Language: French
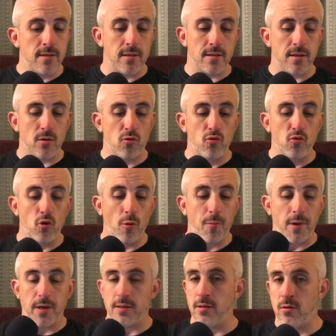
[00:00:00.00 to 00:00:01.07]
ça c'est toujours
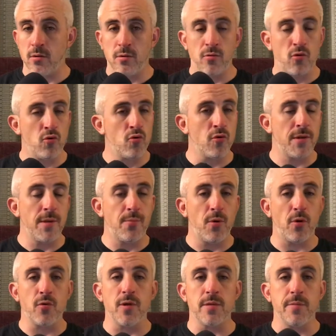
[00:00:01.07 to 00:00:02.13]
présent, toujours des
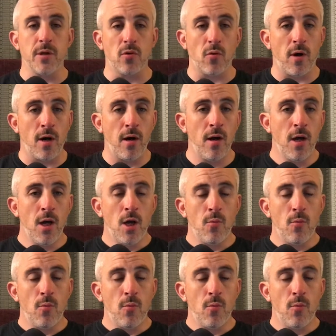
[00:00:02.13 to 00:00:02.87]
ports USB 3